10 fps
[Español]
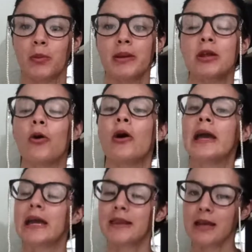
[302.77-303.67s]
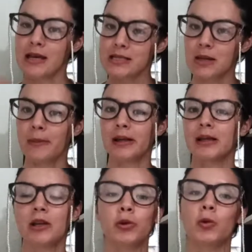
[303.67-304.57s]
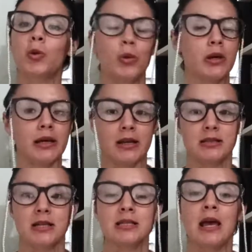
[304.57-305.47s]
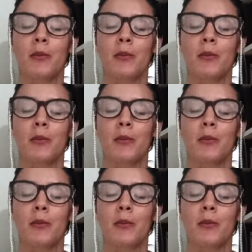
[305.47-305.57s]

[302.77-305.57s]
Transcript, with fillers: médico y de esa manera tú lo ingresas